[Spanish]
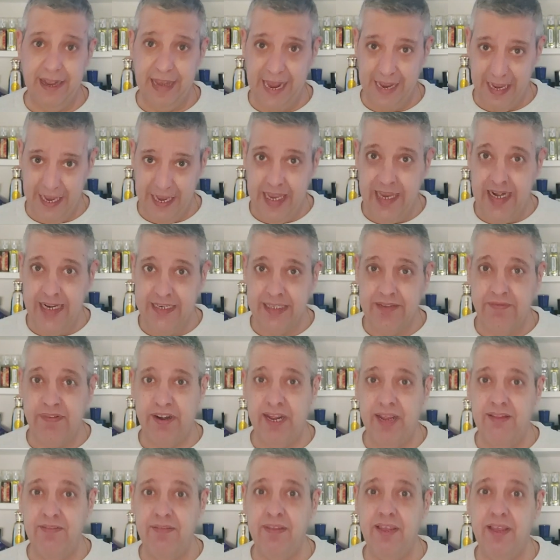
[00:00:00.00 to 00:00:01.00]
aquí en esta
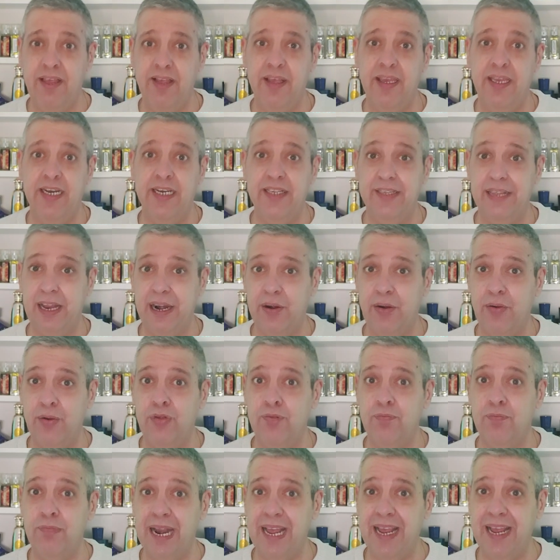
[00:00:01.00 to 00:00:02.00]
fragancia, en
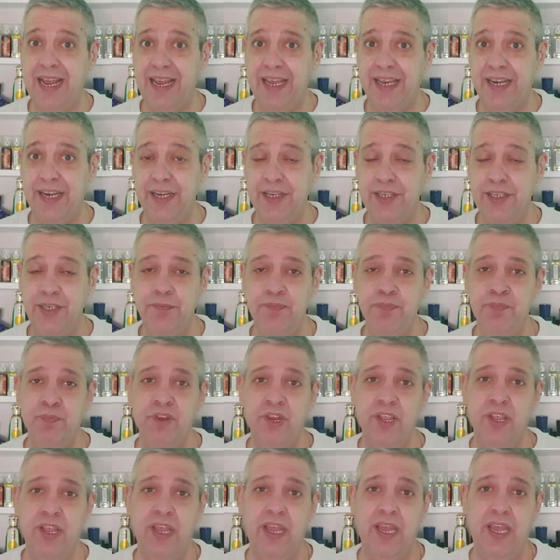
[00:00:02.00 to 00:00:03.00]
Interlude Black Iris,
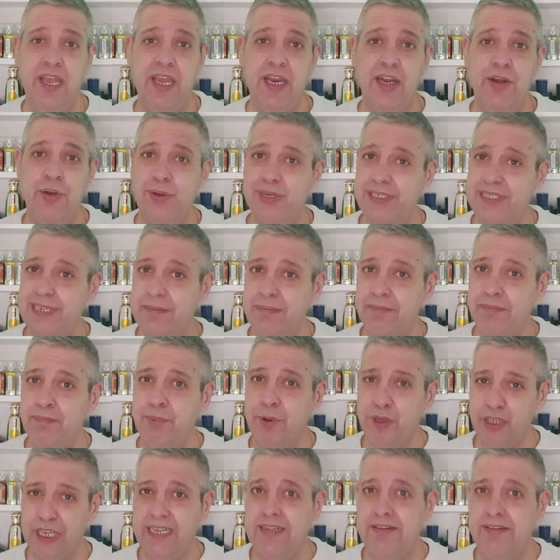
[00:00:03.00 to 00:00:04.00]
eh, no es tan
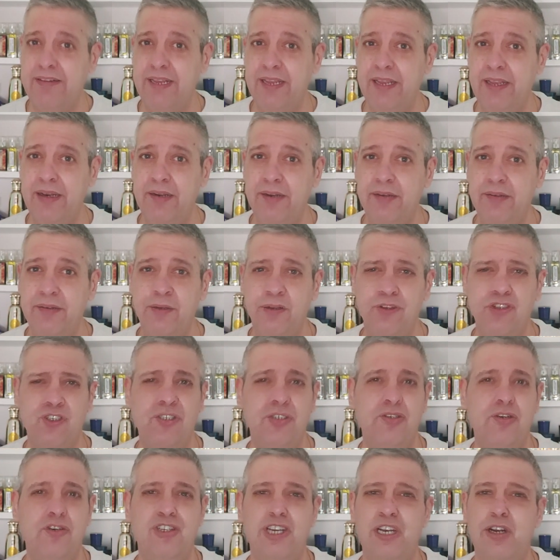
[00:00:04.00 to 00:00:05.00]
potente, no,
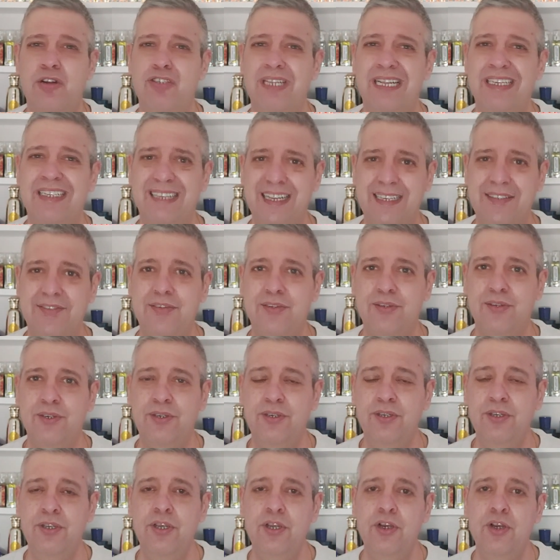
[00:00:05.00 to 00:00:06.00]
se nota
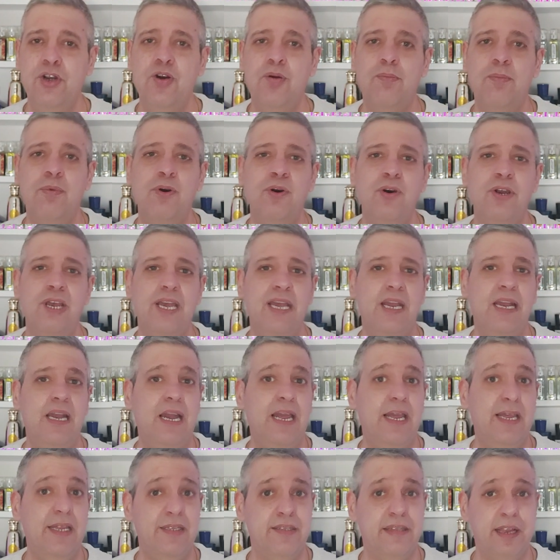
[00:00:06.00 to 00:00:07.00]
tanto como en
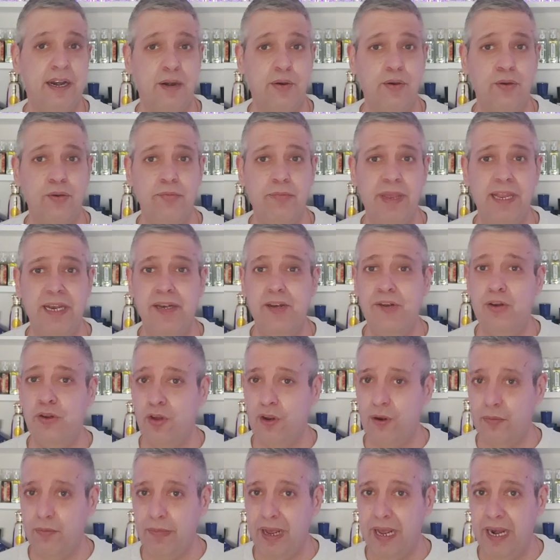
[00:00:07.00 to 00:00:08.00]
la Interlude Men
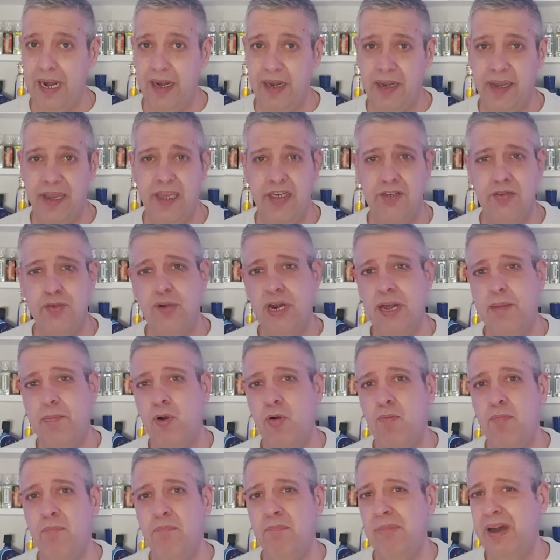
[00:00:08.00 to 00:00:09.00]
normal, que es una
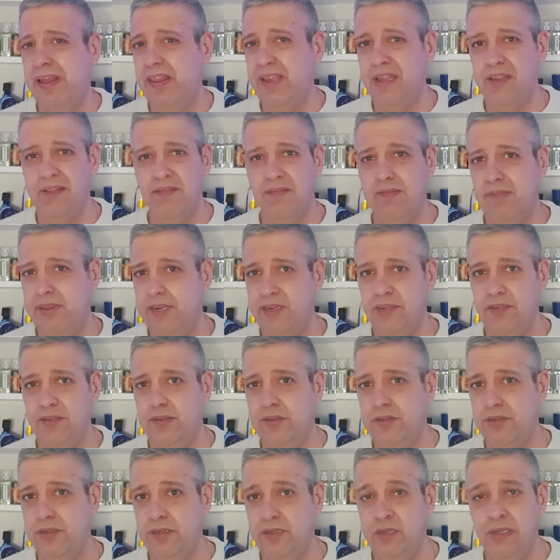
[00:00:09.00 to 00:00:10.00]
bomba de
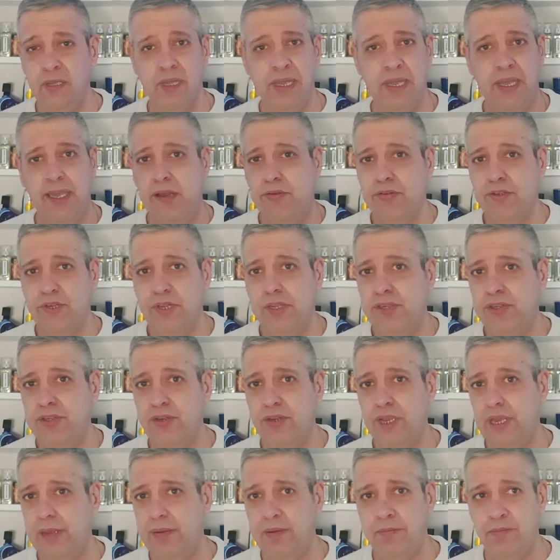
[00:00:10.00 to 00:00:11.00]
incienso que ya os he
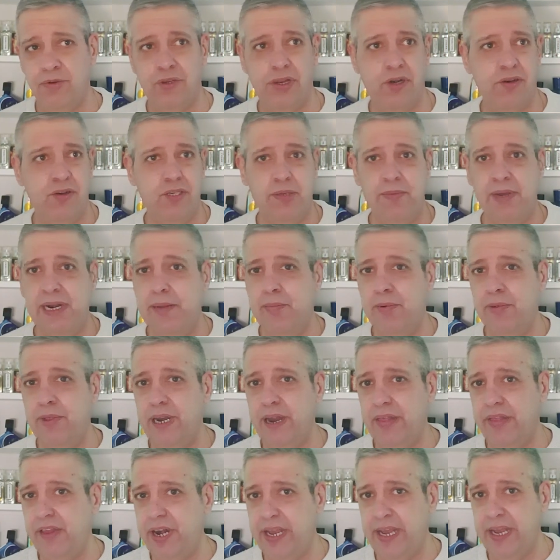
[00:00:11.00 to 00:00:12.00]
dicho que vamos, que no se van a
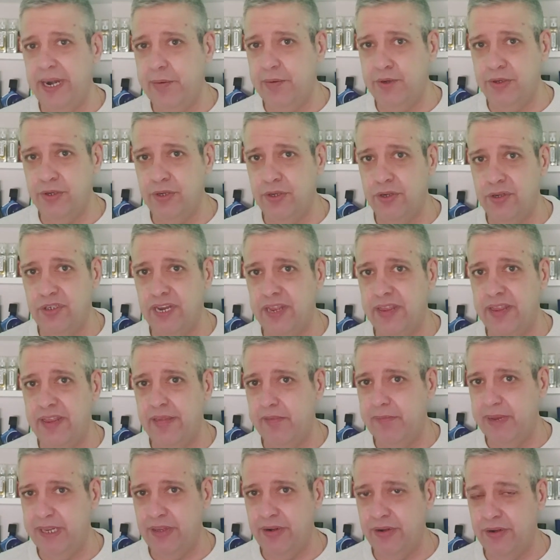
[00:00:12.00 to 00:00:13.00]
poder acercar a vosotros a
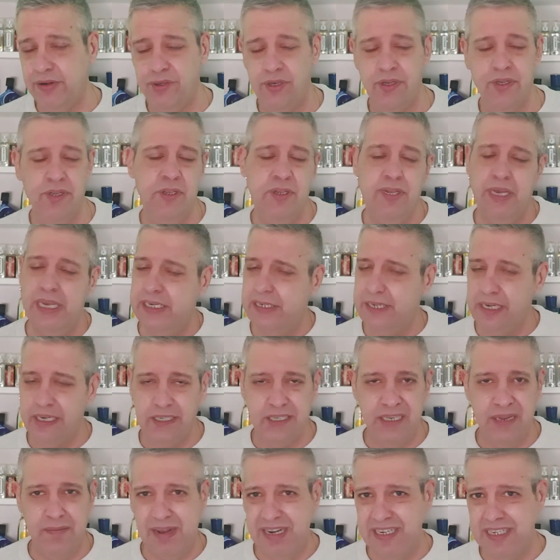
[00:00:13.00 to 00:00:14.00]
10 metros. Es que
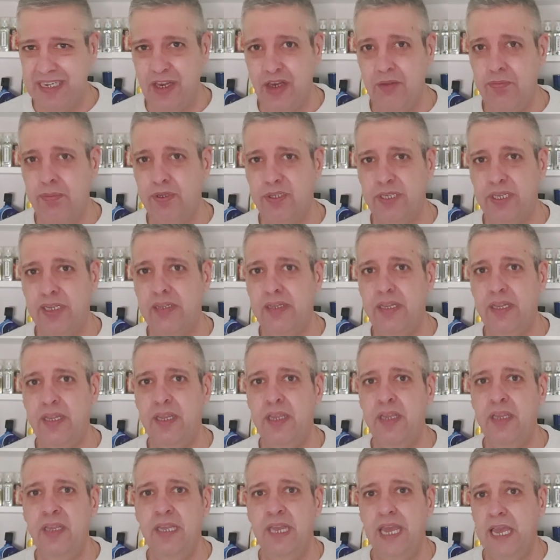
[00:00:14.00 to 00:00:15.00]
es demasiado
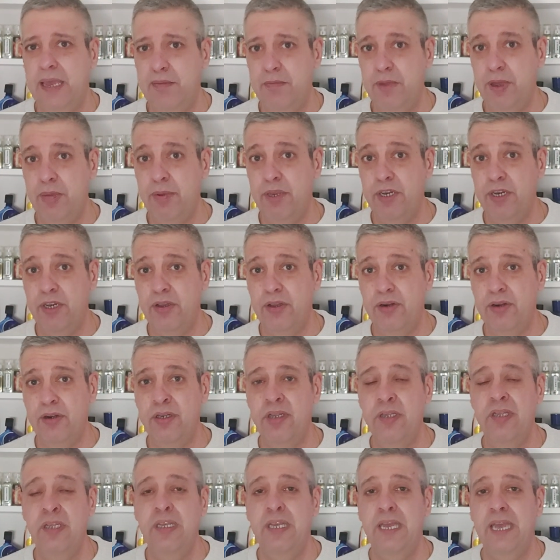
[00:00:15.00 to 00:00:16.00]
potente, en mi opinión,
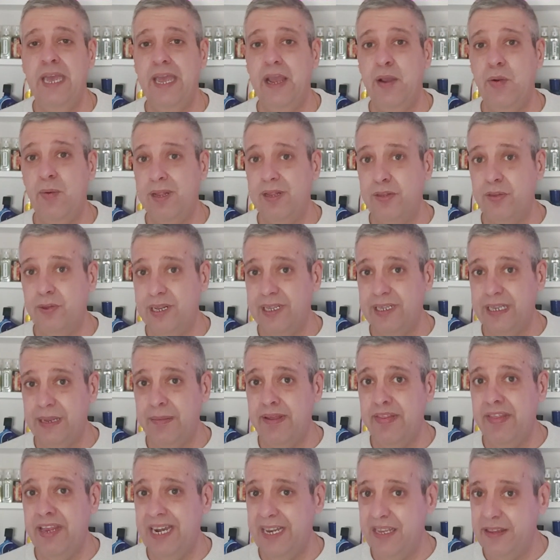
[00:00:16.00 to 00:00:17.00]
en cuanto al
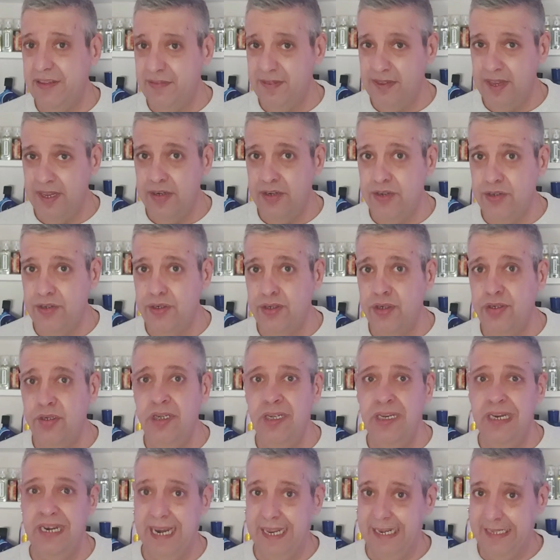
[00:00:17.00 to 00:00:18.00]
tema del incienso,
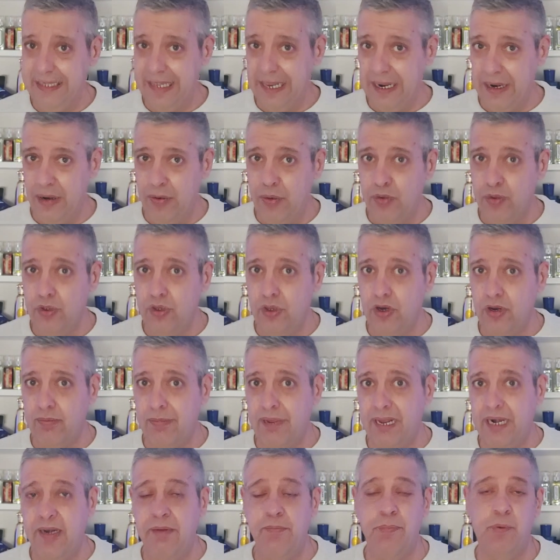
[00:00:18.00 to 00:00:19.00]
la Interlude
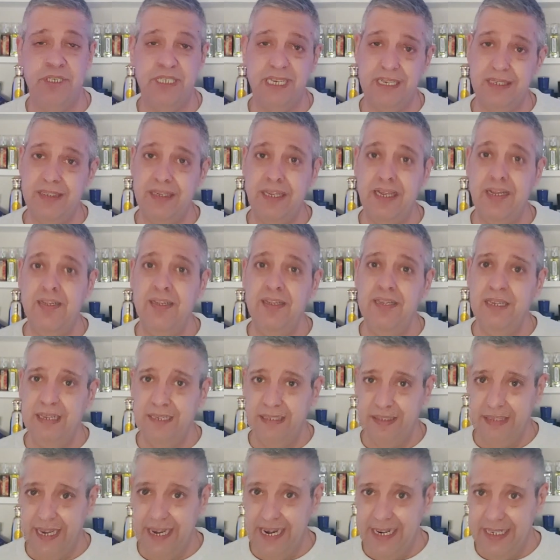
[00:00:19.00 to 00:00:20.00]
normal. Pues esta
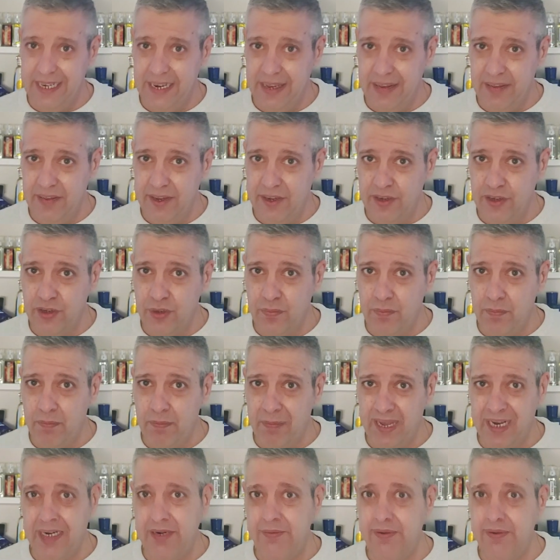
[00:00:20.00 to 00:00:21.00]
tiene ese incienso más